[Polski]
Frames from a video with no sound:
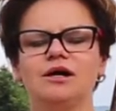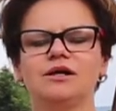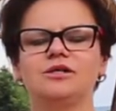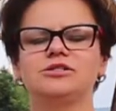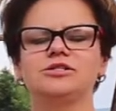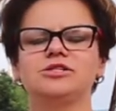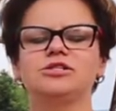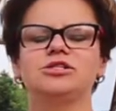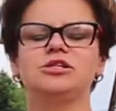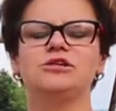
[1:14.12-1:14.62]

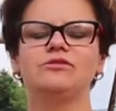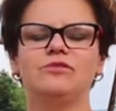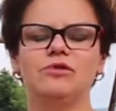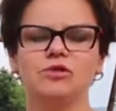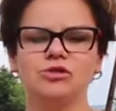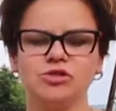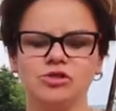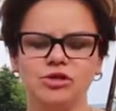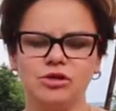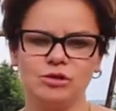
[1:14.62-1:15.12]

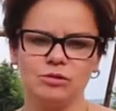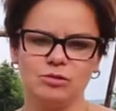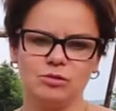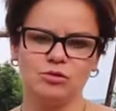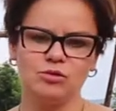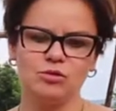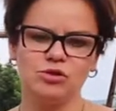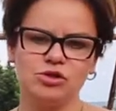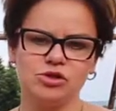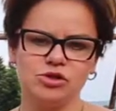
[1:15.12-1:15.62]
życzliwością i
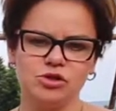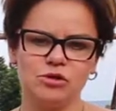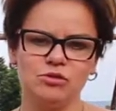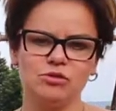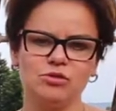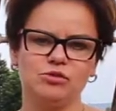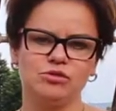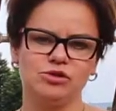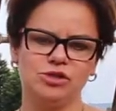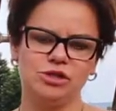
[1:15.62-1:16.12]
miłością
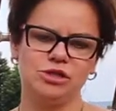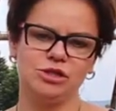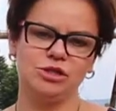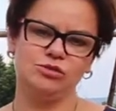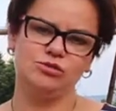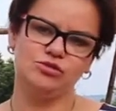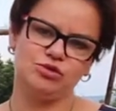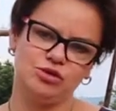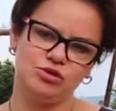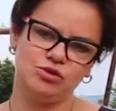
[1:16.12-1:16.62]
ludzi,
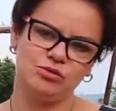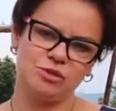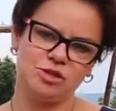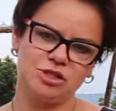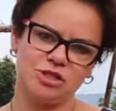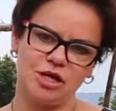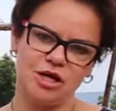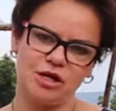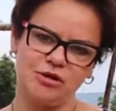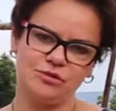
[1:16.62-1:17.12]
którzy tu
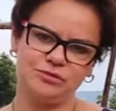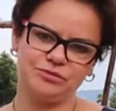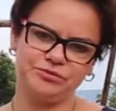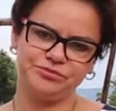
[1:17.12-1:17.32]
mieszkają.